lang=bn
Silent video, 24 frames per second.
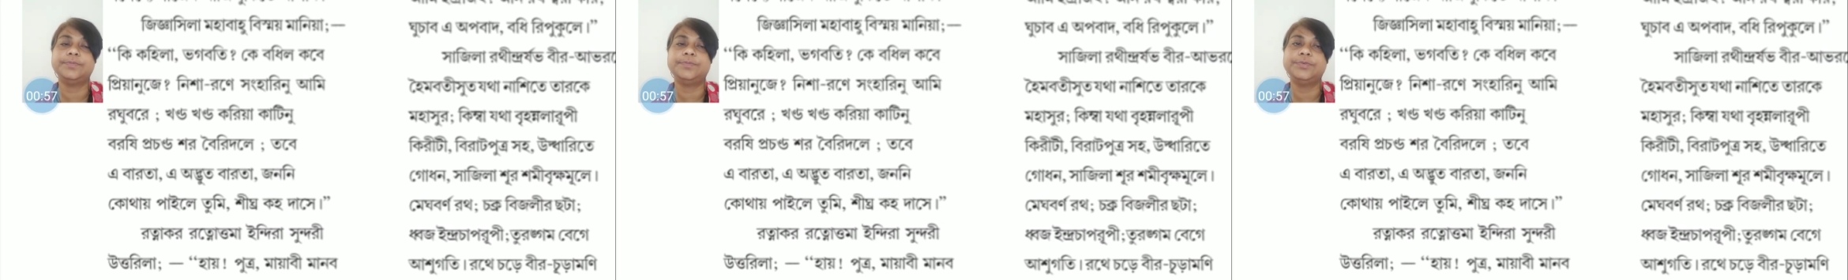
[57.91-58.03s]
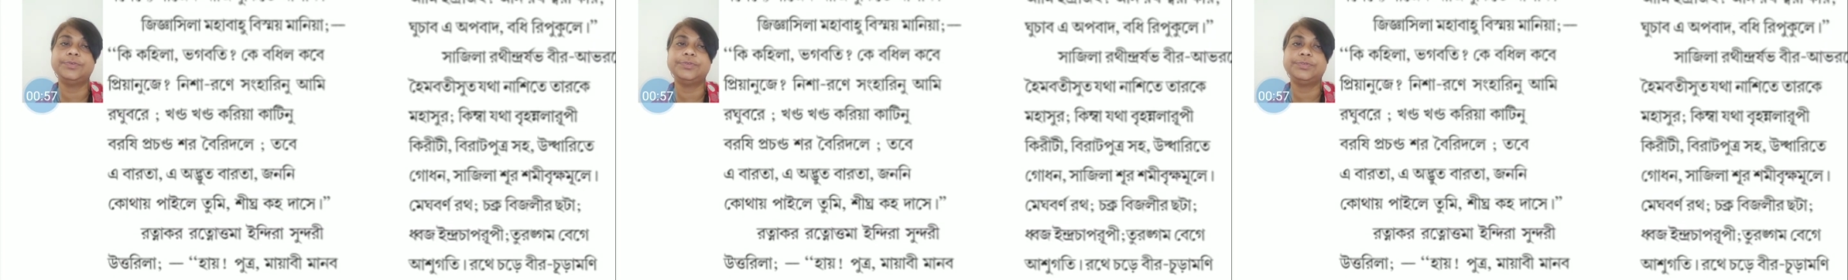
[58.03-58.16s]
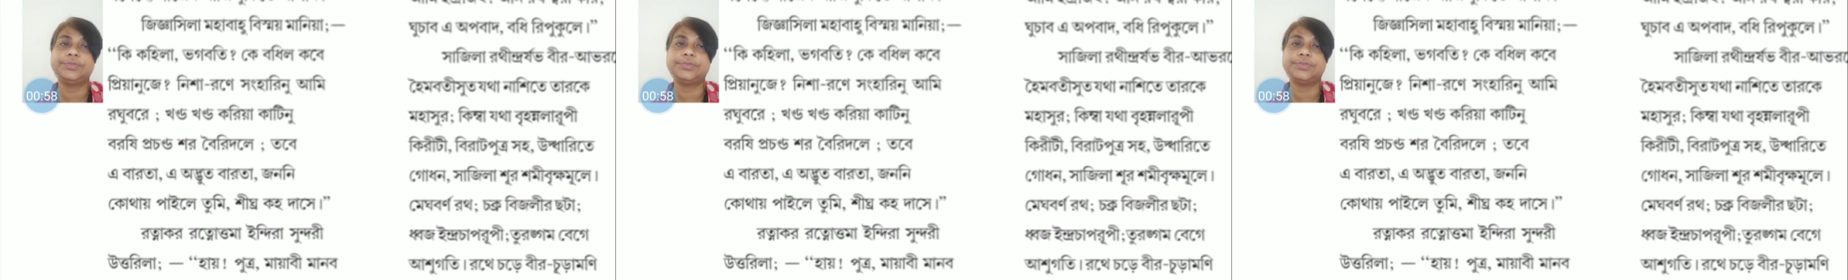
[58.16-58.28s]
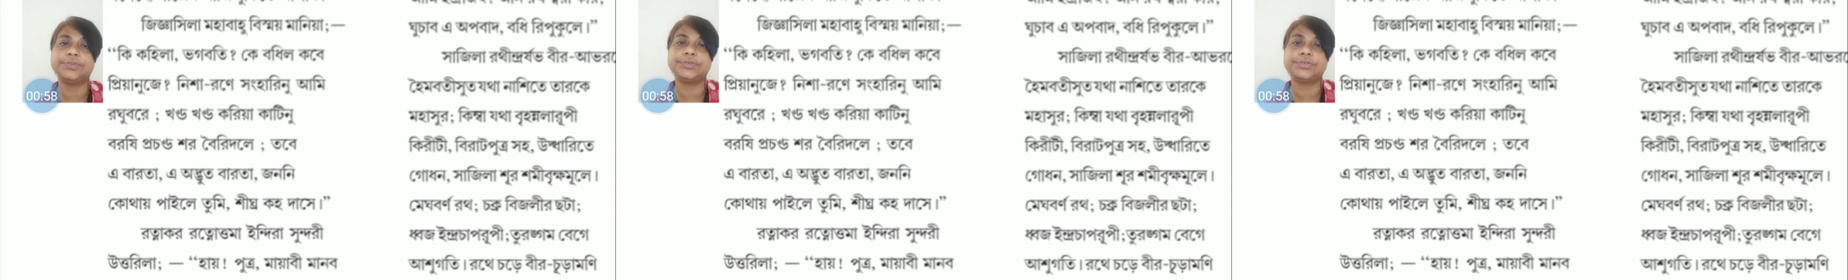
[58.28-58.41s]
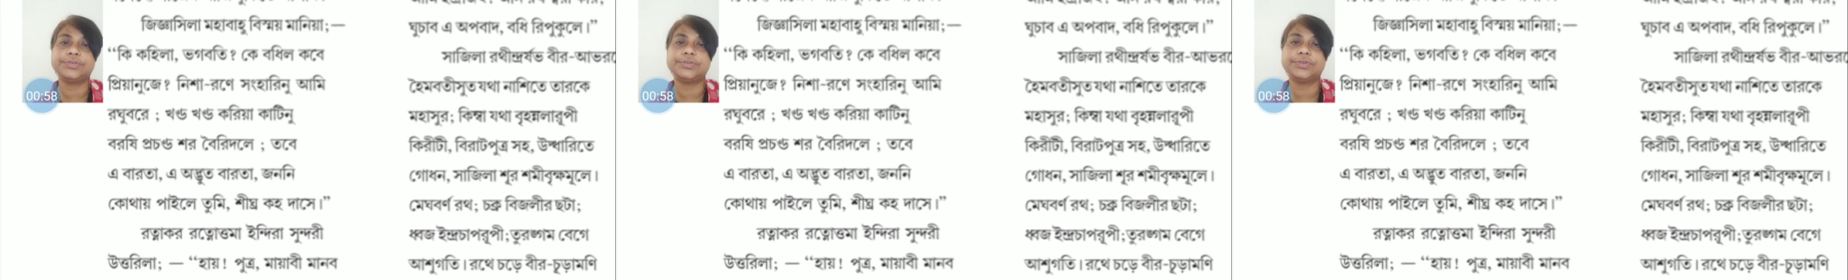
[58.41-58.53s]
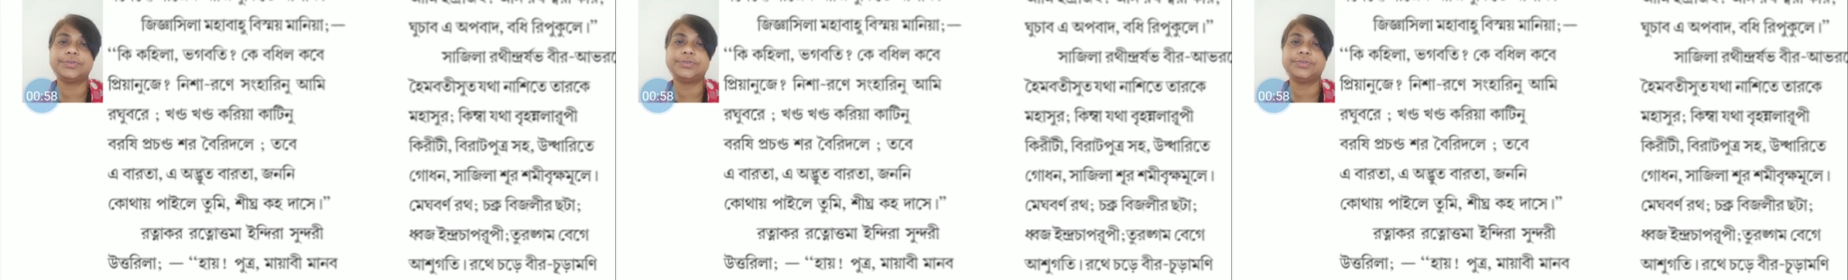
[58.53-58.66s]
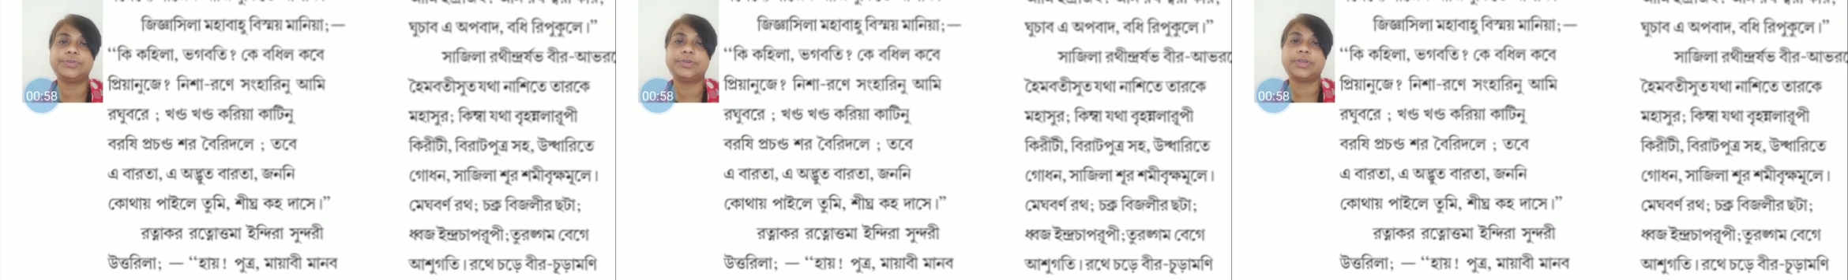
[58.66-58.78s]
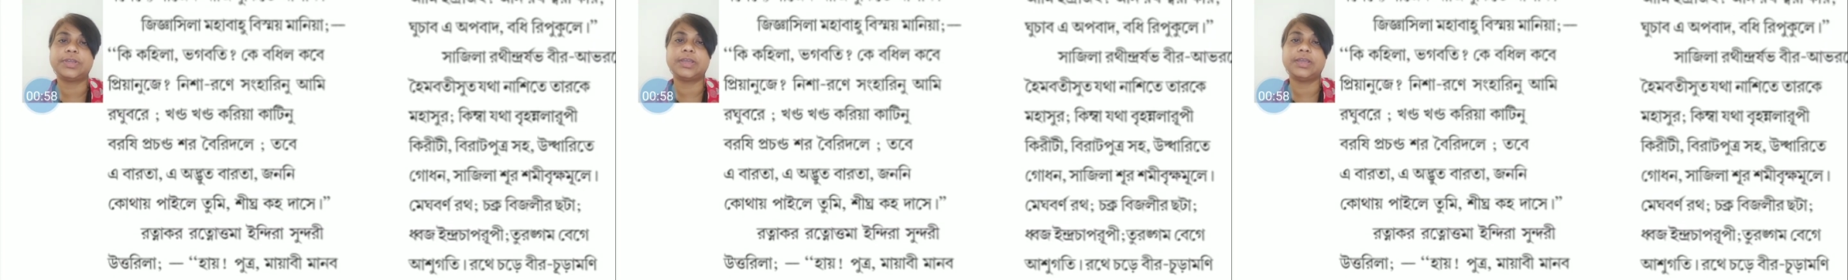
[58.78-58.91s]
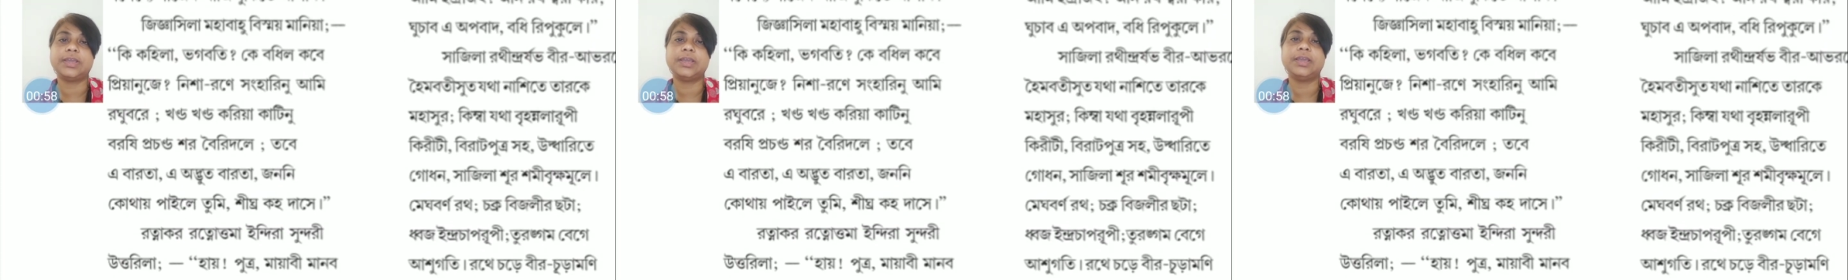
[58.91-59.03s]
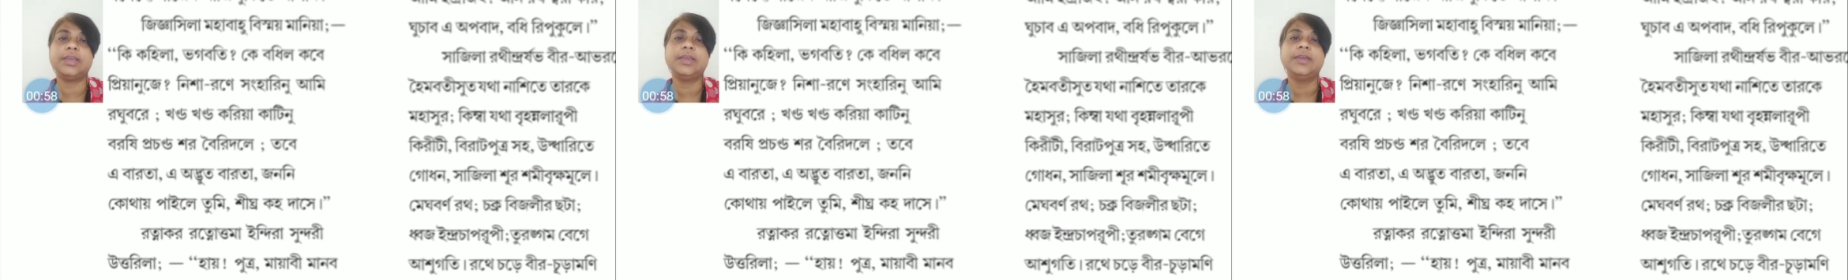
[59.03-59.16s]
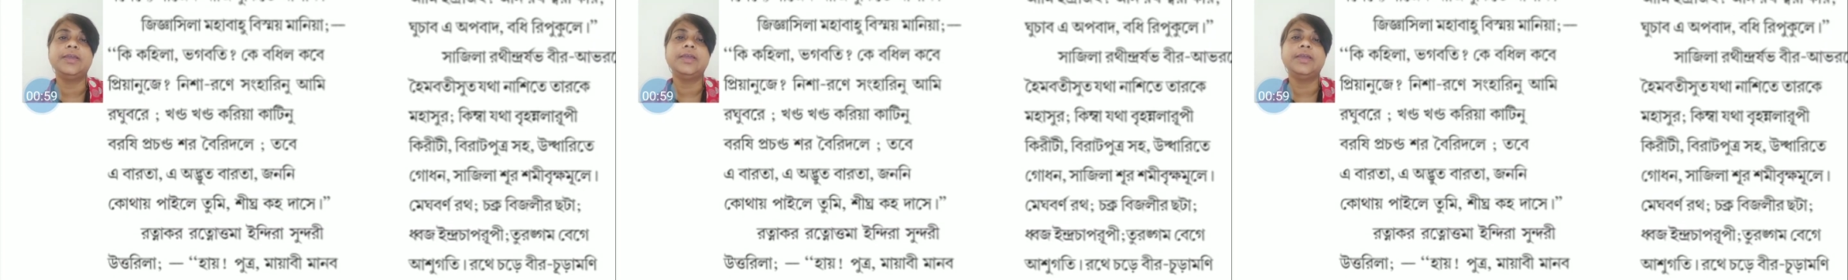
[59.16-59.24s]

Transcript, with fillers: পুত্রশোককে